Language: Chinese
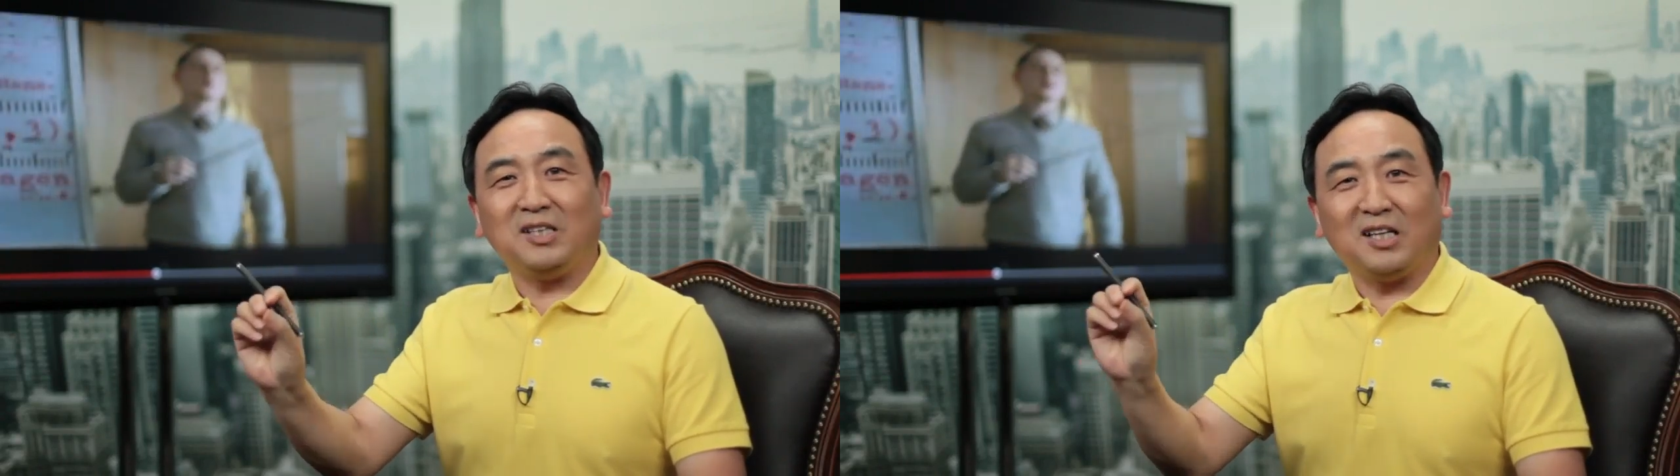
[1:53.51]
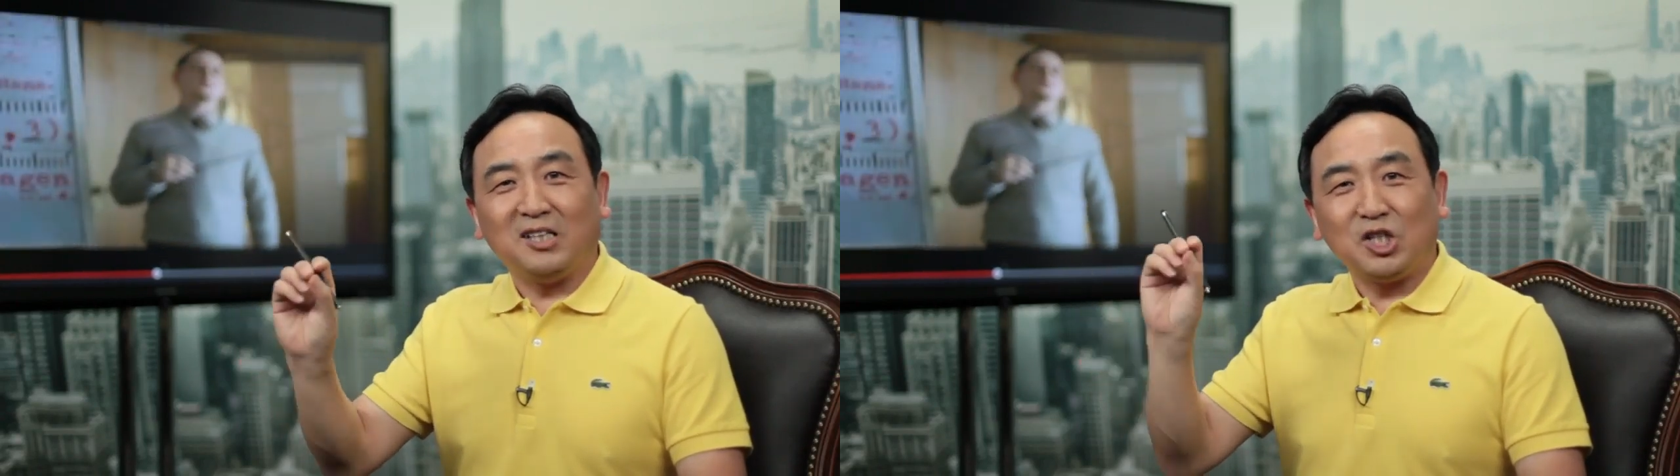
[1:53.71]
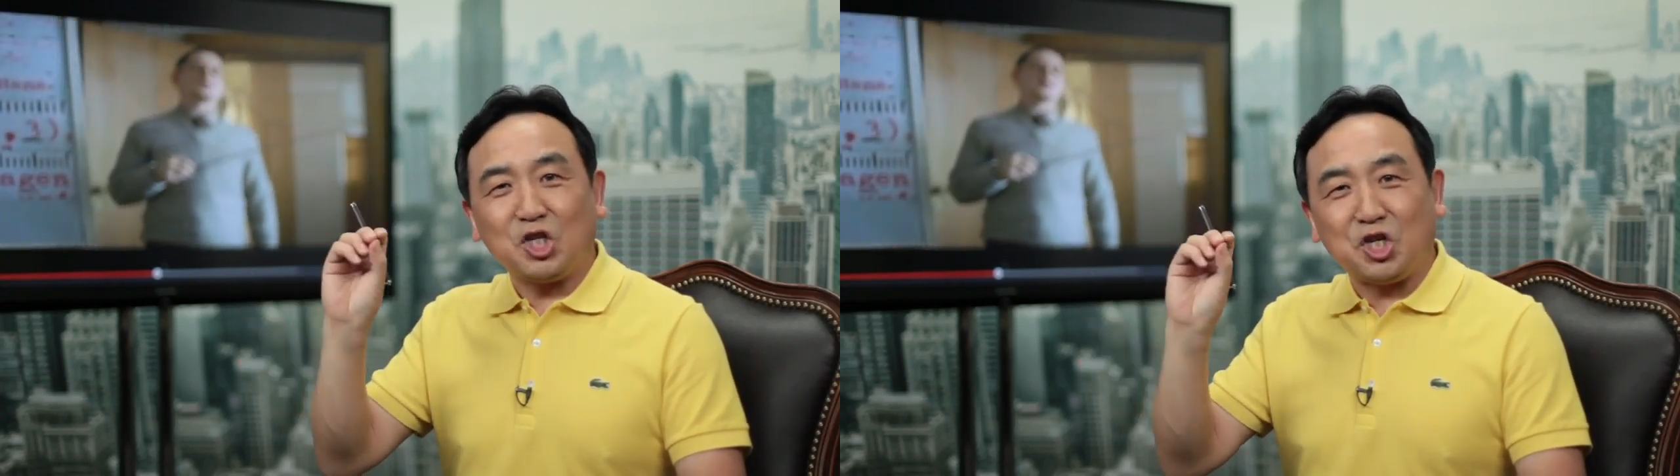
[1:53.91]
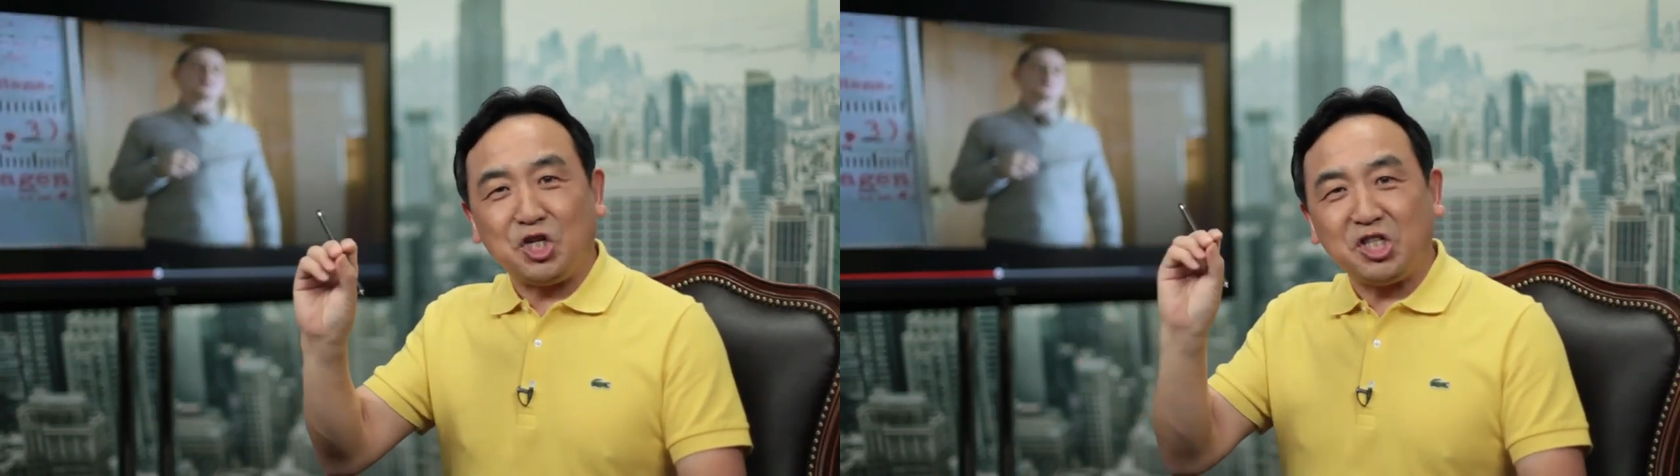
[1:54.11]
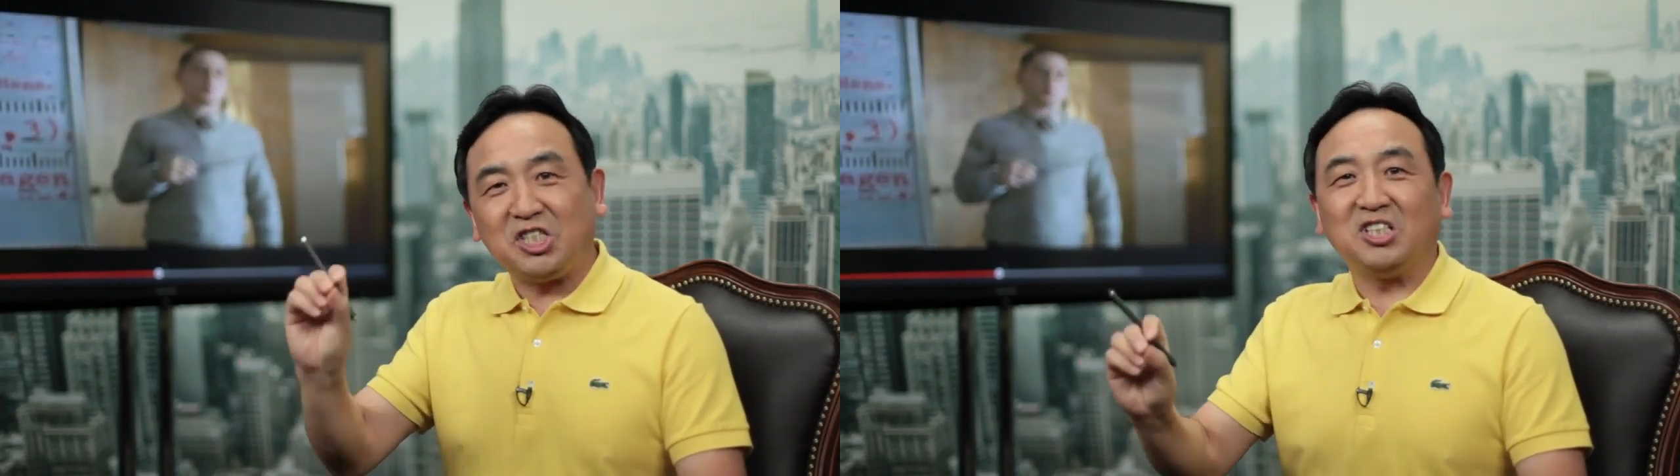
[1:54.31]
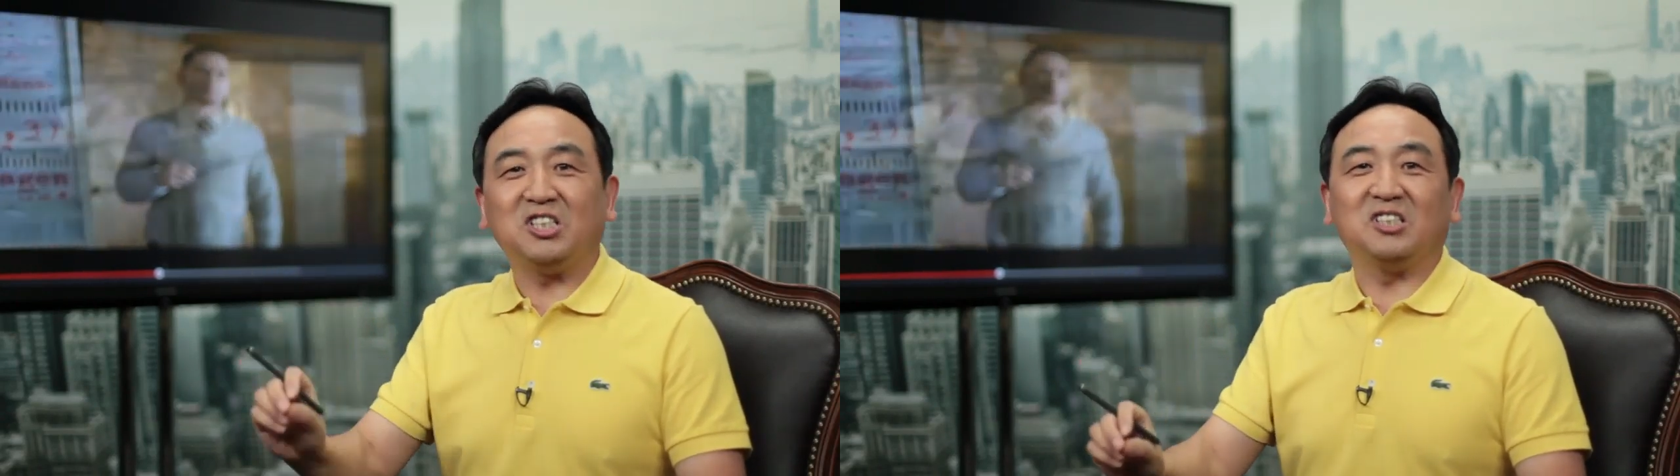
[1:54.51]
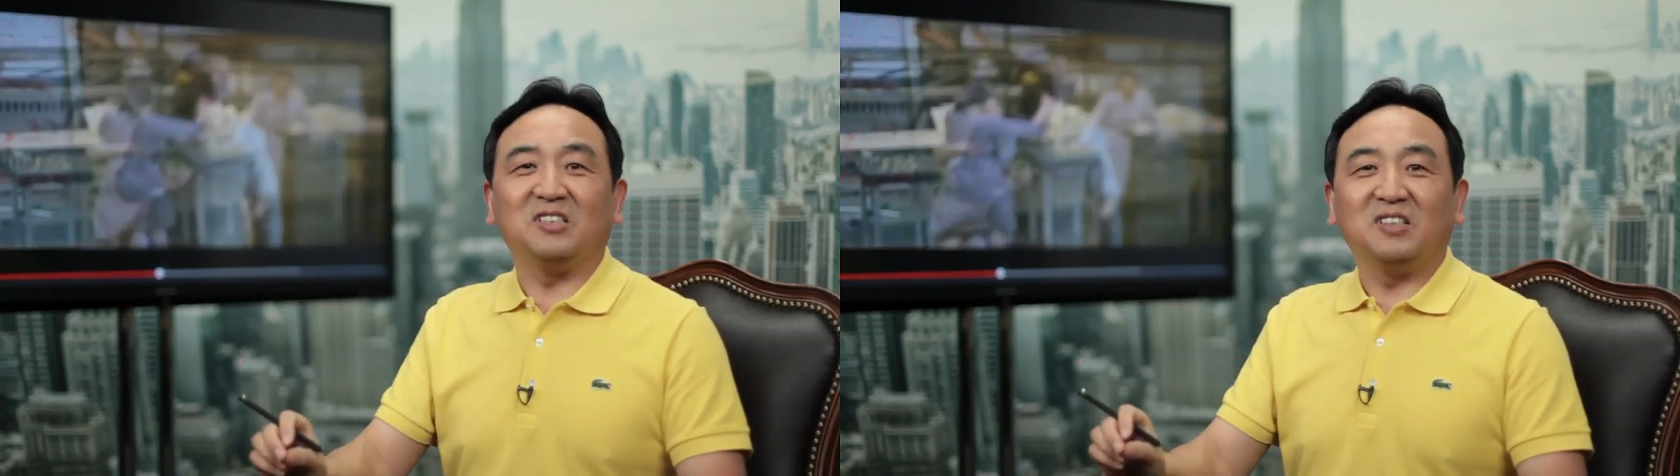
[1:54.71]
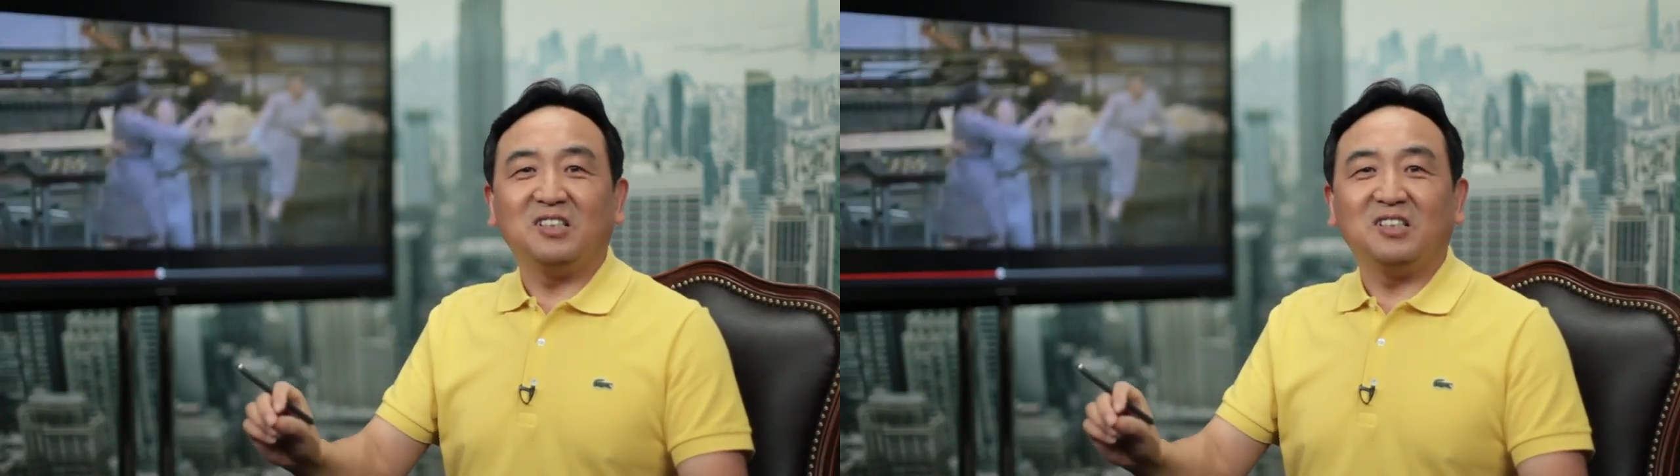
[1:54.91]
的执行者，